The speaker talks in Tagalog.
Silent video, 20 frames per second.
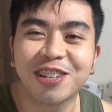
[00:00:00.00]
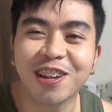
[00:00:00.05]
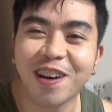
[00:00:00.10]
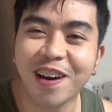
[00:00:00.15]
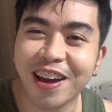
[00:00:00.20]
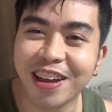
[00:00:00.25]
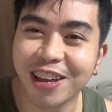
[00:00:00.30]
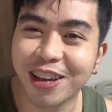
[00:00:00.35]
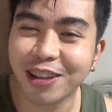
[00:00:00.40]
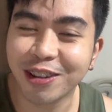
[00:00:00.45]
So,
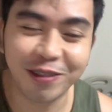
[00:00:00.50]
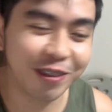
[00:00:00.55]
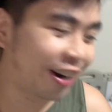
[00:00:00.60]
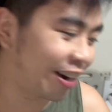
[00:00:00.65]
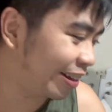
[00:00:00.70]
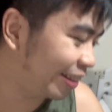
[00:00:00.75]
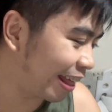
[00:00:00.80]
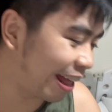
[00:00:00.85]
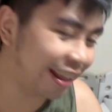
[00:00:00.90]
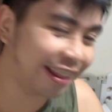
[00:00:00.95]
ayun,
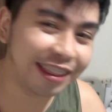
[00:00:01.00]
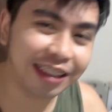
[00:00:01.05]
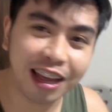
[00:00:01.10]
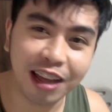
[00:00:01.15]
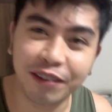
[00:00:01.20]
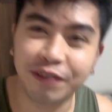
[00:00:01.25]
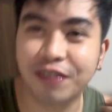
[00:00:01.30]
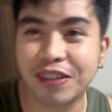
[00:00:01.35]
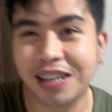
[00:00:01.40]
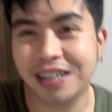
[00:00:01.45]
we're done
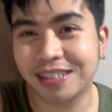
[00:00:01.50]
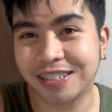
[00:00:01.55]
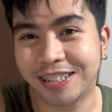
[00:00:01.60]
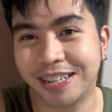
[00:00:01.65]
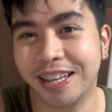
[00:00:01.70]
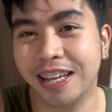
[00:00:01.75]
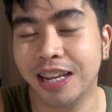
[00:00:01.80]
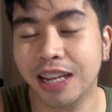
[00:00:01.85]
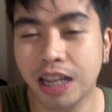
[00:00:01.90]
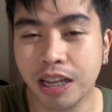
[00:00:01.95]
na
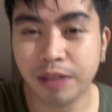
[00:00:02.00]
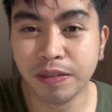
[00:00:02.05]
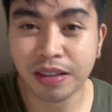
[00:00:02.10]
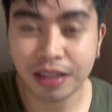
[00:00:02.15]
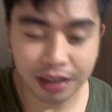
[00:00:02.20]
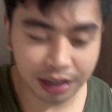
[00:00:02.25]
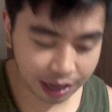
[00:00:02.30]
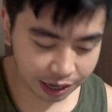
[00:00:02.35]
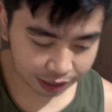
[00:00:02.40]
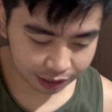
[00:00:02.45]
fixing
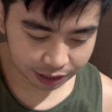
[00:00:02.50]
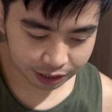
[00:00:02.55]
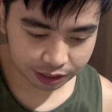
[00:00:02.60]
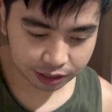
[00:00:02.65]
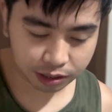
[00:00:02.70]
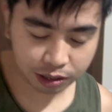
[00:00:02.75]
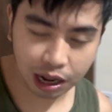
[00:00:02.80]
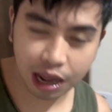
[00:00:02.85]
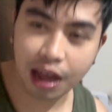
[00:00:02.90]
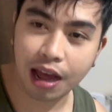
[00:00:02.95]

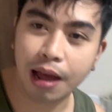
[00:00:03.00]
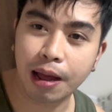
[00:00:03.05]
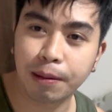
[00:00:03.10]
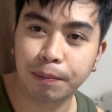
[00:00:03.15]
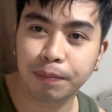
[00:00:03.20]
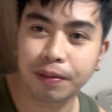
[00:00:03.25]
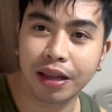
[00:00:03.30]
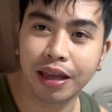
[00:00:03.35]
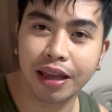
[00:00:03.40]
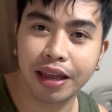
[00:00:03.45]
Khalil's uh,
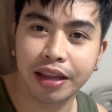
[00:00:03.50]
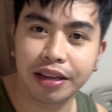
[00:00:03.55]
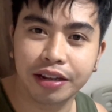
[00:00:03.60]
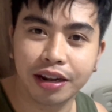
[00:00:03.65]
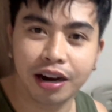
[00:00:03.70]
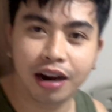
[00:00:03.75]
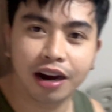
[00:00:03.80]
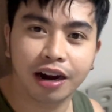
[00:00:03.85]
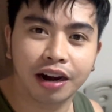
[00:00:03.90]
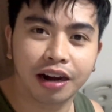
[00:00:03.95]
play
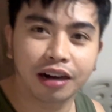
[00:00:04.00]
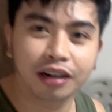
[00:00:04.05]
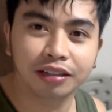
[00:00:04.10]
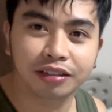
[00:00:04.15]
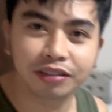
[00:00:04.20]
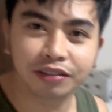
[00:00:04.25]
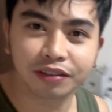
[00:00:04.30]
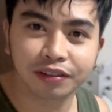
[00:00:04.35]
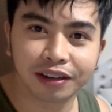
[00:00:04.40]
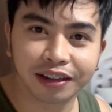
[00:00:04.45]
yard.
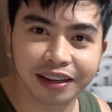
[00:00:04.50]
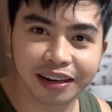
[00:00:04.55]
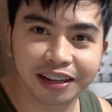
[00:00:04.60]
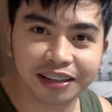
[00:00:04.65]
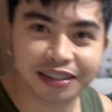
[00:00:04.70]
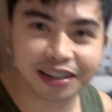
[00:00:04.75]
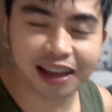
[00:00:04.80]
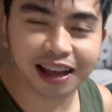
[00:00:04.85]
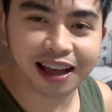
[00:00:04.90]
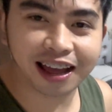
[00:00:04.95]
So, ayun na
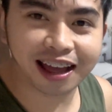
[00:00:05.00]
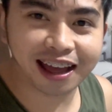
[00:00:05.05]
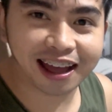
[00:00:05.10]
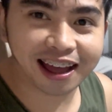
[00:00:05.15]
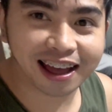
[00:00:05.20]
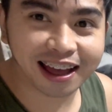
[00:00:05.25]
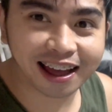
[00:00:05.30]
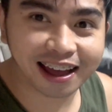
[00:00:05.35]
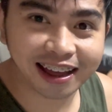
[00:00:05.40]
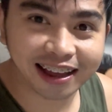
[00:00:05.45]
siya.
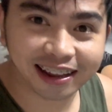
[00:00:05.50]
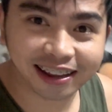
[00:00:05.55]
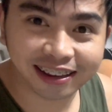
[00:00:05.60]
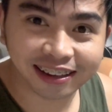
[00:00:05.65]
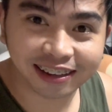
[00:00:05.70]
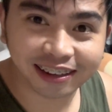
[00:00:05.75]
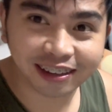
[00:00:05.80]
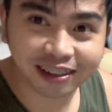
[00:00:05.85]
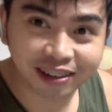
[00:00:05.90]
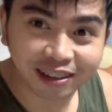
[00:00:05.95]

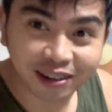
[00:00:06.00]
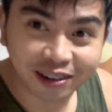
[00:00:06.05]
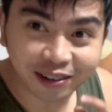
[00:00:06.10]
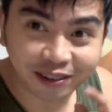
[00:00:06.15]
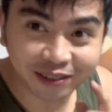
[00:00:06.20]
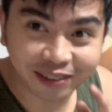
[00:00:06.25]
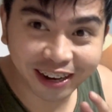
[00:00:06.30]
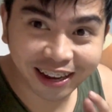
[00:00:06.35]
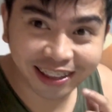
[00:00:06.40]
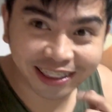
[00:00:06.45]

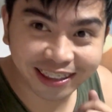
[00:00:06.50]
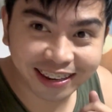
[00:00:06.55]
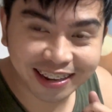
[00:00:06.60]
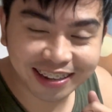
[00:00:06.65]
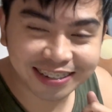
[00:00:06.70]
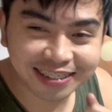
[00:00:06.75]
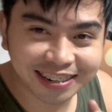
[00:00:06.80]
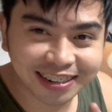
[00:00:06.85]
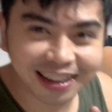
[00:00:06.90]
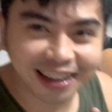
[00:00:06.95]
Ready na
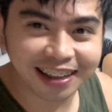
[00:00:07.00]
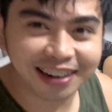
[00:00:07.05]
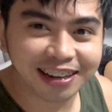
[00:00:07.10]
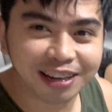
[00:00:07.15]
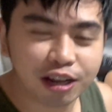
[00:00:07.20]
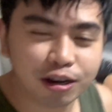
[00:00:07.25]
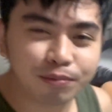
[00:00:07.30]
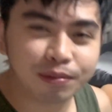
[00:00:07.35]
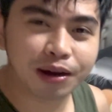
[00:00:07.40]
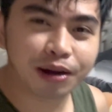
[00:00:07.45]
si
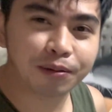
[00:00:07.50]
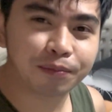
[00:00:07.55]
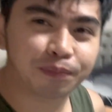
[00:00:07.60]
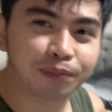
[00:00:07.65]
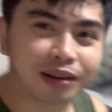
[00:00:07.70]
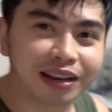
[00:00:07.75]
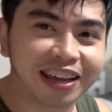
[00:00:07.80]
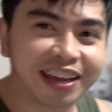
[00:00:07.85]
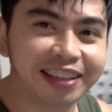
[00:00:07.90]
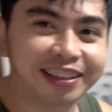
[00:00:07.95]
Khalil
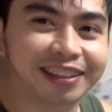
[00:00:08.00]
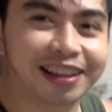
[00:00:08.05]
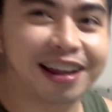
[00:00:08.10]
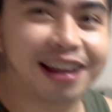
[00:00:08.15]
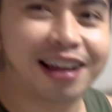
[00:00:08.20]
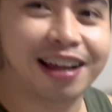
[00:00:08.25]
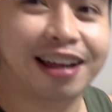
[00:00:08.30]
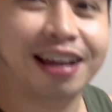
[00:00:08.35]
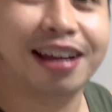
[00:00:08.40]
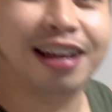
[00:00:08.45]
mag-play
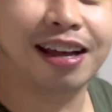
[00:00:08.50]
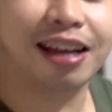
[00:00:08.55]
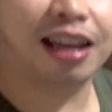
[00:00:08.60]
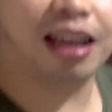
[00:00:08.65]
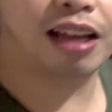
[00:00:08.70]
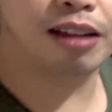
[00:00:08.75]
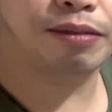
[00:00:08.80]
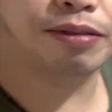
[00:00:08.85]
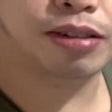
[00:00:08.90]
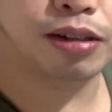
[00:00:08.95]

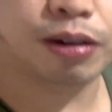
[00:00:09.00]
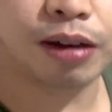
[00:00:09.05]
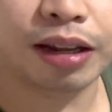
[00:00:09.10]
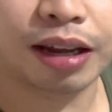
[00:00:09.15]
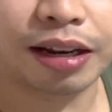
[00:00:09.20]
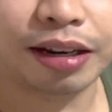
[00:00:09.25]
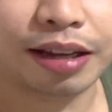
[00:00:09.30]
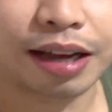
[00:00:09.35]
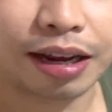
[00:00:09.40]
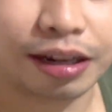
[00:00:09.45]
time. So,
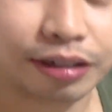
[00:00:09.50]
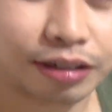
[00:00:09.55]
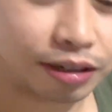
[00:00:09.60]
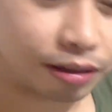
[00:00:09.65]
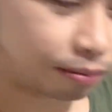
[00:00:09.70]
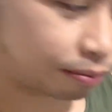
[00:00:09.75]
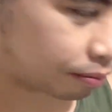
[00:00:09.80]
ayun guys.